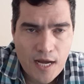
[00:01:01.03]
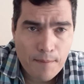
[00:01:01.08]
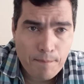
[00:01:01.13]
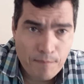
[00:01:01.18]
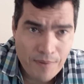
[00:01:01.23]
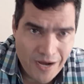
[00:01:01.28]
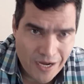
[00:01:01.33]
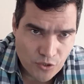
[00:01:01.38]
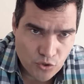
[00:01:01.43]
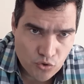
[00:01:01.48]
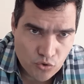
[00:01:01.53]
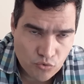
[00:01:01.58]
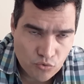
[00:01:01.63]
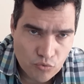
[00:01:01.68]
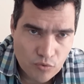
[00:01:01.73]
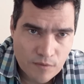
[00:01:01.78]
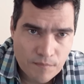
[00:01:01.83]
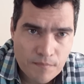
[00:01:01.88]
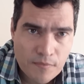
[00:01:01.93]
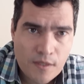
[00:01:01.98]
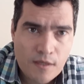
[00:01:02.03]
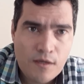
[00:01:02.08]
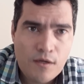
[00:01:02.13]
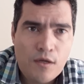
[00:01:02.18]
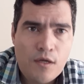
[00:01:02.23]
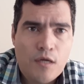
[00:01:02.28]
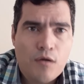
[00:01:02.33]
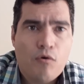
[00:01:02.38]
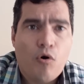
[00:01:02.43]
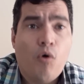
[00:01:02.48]
a pasto.
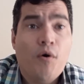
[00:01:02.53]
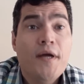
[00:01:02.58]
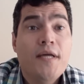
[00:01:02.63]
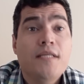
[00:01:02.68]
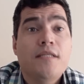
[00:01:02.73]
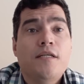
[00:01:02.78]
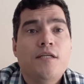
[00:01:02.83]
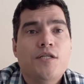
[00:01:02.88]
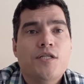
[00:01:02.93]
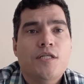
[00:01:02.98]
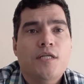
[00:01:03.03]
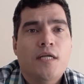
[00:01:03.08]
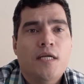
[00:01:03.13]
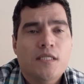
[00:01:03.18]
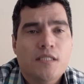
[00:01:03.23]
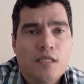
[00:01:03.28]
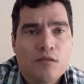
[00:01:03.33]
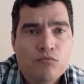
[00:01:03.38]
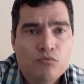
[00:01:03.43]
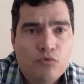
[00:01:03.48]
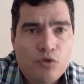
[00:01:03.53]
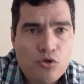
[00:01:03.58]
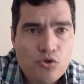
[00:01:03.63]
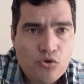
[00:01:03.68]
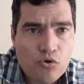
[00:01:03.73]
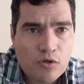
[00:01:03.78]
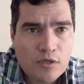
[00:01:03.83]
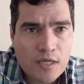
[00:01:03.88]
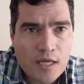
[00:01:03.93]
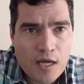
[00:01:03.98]
Qual a exigência
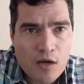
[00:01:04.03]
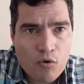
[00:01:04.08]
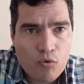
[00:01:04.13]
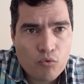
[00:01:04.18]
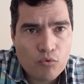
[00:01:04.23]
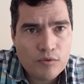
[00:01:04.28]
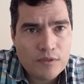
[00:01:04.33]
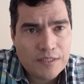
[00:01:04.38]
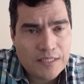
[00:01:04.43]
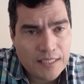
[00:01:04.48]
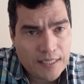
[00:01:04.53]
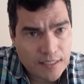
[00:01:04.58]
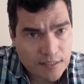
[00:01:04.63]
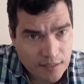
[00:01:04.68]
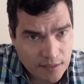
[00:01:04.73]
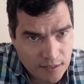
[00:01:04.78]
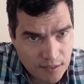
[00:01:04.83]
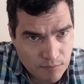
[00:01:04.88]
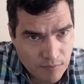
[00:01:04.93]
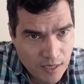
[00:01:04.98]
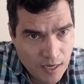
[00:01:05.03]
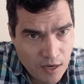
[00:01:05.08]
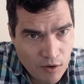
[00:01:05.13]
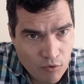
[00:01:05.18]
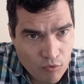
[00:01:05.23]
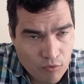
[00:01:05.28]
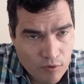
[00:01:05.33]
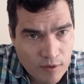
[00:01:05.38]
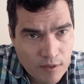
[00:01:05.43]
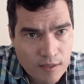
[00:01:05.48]
nutricional desse
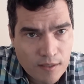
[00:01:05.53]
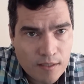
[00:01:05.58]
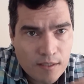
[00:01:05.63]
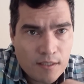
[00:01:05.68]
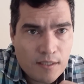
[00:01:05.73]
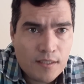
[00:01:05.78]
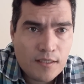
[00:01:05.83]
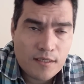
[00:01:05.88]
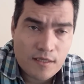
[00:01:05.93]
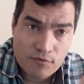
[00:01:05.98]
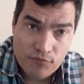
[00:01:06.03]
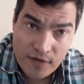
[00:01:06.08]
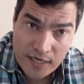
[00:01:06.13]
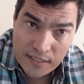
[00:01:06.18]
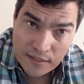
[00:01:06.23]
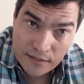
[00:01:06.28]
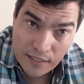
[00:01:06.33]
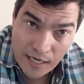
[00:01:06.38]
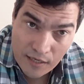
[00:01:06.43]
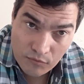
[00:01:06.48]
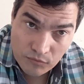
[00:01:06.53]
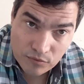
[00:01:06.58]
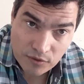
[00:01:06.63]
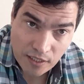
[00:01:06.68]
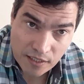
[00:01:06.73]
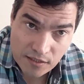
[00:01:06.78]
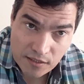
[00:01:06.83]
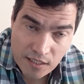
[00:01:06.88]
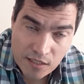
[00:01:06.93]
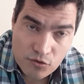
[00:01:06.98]
animal que vai entrar com
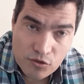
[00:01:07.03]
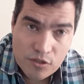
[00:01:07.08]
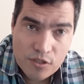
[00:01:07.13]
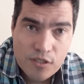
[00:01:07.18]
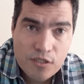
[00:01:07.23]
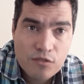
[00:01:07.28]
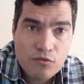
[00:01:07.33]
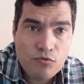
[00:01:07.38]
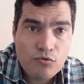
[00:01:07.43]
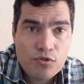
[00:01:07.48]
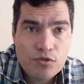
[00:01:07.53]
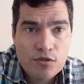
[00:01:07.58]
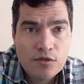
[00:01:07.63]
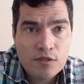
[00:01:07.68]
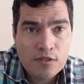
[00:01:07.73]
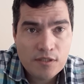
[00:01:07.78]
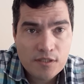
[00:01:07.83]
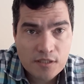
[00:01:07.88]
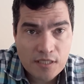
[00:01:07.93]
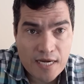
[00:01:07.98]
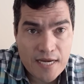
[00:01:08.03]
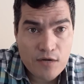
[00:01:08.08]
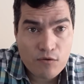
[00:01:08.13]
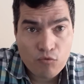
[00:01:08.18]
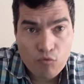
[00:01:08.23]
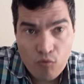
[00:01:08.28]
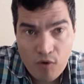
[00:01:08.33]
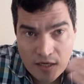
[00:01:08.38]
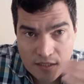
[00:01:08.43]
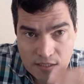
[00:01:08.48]
300 quilos, sair com
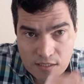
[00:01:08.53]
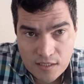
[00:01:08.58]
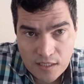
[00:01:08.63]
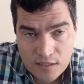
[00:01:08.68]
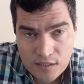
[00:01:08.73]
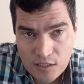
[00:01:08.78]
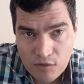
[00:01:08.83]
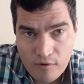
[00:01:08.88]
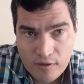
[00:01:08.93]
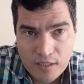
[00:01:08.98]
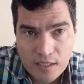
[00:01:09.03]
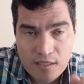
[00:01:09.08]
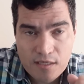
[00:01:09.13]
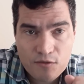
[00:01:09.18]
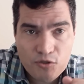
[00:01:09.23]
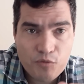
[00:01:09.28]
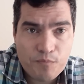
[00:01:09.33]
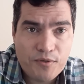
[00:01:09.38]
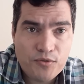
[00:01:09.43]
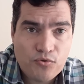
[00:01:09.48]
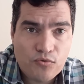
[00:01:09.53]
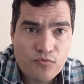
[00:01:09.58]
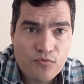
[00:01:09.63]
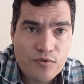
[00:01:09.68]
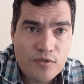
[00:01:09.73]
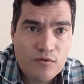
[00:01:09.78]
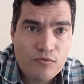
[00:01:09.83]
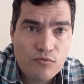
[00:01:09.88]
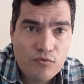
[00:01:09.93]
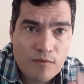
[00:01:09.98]
450 quilos de peso
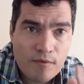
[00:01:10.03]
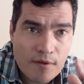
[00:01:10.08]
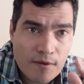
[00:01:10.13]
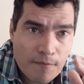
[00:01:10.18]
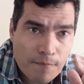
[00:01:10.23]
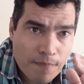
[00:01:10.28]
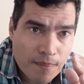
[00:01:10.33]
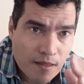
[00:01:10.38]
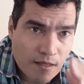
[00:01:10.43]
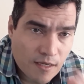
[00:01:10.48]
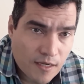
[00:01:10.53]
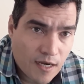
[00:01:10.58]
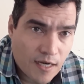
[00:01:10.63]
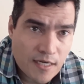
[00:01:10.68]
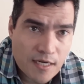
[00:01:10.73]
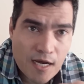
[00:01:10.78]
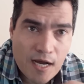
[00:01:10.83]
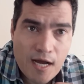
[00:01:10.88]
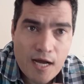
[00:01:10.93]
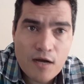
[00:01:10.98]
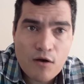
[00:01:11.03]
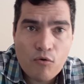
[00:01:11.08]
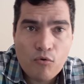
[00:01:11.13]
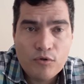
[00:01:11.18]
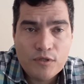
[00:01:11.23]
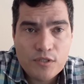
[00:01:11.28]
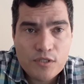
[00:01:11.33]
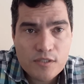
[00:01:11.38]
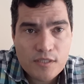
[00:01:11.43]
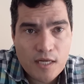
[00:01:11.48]
vivo e ganhar
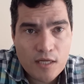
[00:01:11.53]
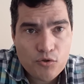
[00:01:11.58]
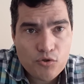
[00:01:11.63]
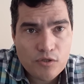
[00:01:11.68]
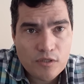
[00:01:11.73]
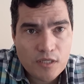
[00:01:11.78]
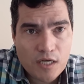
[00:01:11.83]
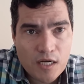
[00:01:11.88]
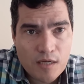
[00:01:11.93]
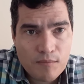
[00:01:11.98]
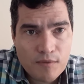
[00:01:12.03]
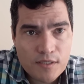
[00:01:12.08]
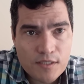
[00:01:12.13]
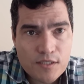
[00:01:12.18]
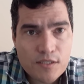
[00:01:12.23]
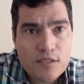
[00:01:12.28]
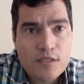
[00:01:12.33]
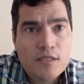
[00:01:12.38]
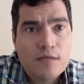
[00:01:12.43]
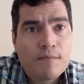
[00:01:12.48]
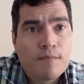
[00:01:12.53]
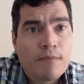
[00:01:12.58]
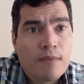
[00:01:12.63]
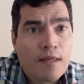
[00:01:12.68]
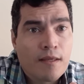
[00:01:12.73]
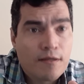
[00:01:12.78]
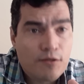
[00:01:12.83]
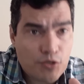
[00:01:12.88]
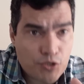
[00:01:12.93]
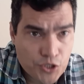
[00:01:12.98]
800 gramas
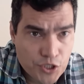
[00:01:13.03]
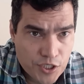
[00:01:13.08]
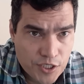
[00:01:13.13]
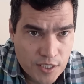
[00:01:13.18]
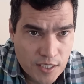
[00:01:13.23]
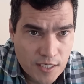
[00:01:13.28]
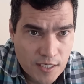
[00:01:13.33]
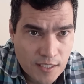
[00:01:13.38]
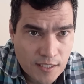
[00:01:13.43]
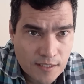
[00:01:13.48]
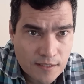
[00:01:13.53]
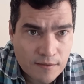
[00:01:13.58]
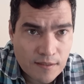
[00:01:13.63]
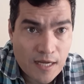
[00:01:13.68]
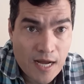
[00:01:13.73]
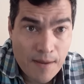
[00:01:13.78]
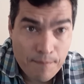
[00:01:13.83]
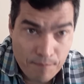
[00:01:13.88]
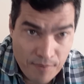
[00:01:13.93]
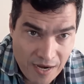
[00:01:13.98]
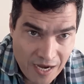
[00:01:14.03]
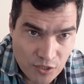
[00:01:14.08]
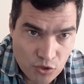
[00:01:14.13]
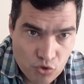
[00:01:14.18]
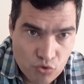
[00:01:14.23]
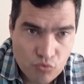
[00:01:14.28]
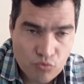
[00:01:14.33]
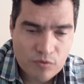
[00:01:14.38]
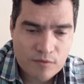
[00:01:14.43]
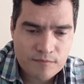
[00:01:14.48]
dia a
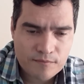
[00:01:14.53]
pasto?